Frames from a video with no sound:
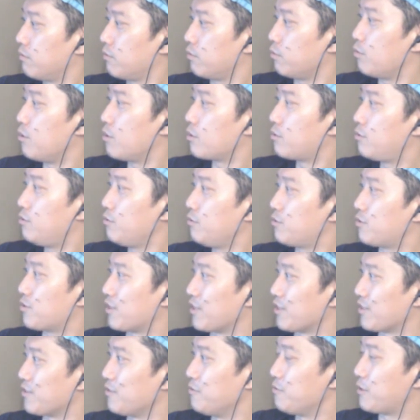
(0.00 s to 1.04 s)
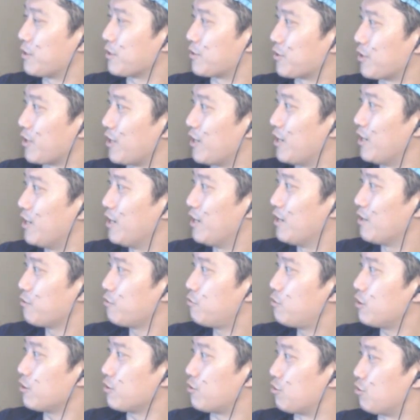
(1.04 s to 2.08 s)
予約受付、受付、
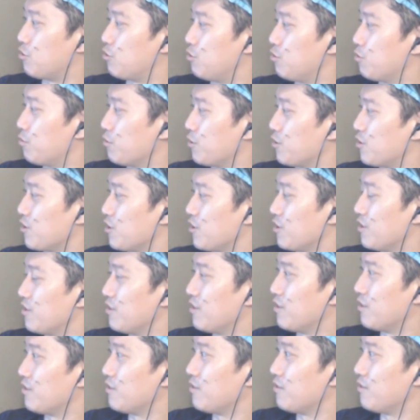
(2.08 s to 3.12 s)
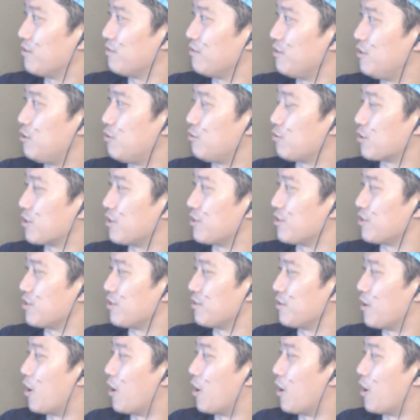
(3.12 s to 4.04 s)
9月15日、23時。